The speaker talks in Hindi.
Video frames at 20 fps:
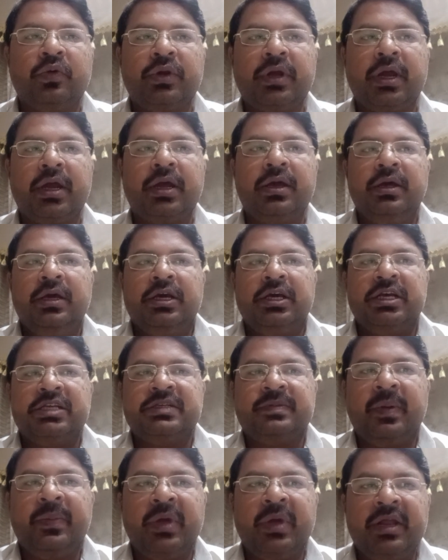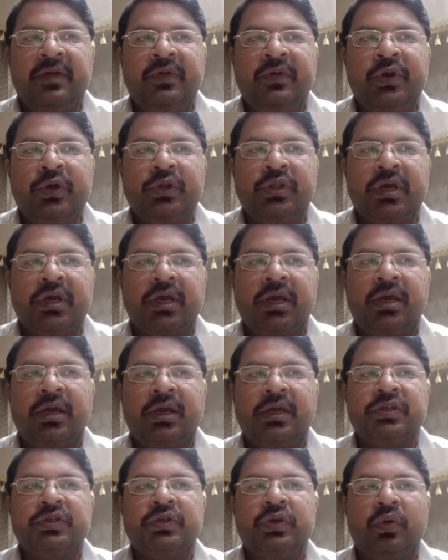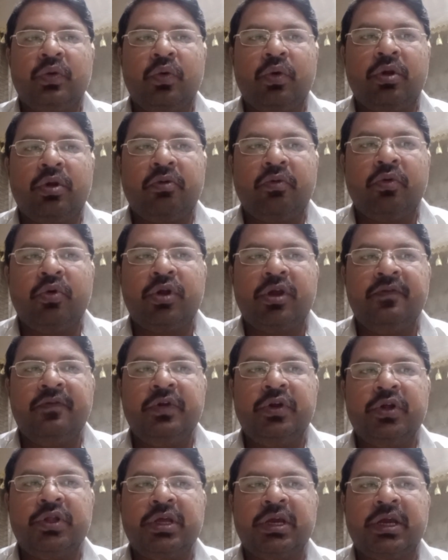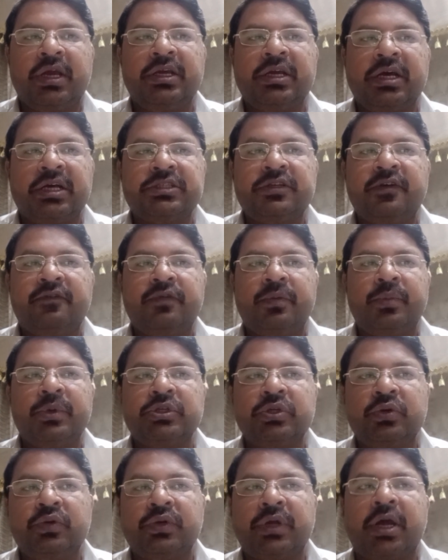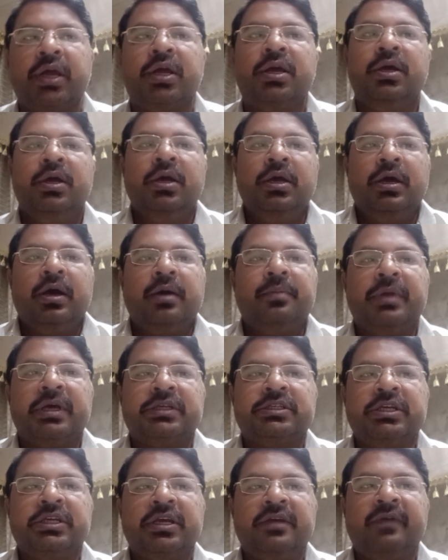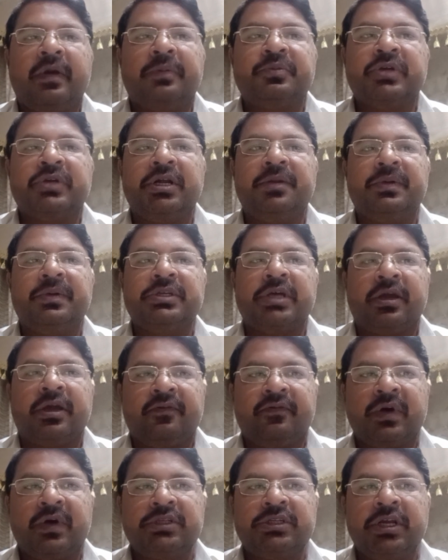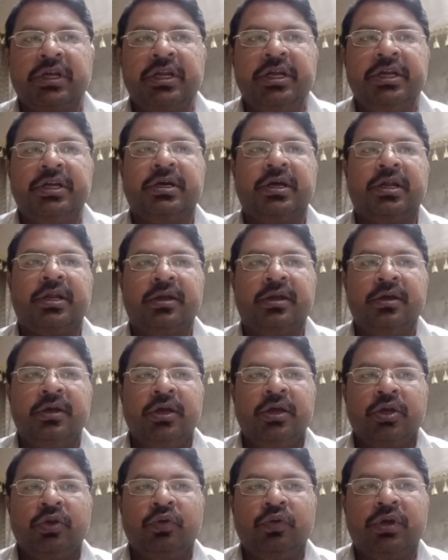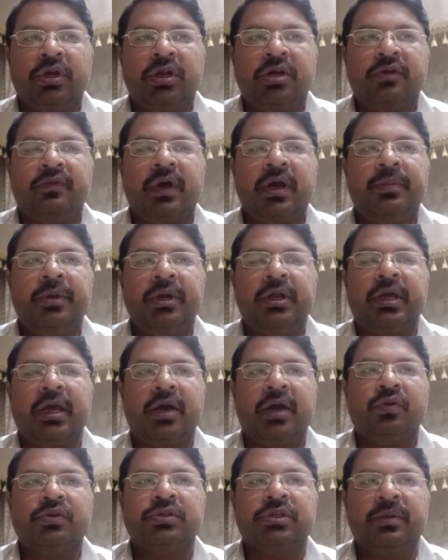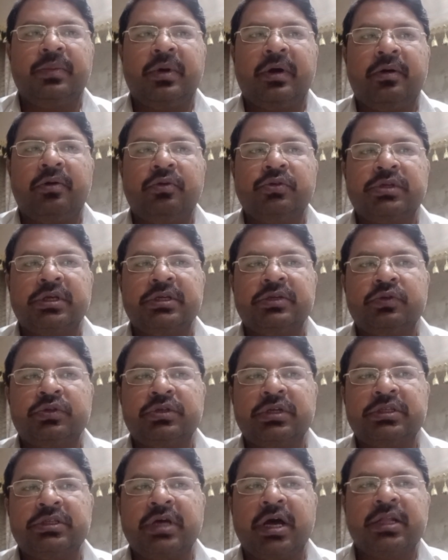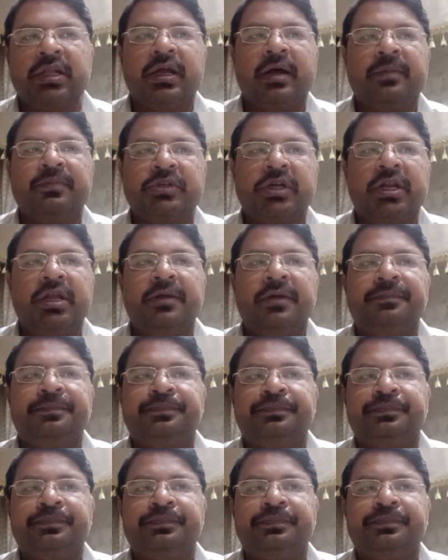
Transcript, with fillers: दौर है इस पर मेरी वीडियो देखें किसी और और की वीडियो देखें यहाँ से इन्फॉर्मेशन उठाएं एम्बेसी की वेबसाइट पर जाएँ वहाँ से रीड करें कि उनकी रिक्वायरमेंट क्या है उसके बाद उसके उसके साथ आप चलें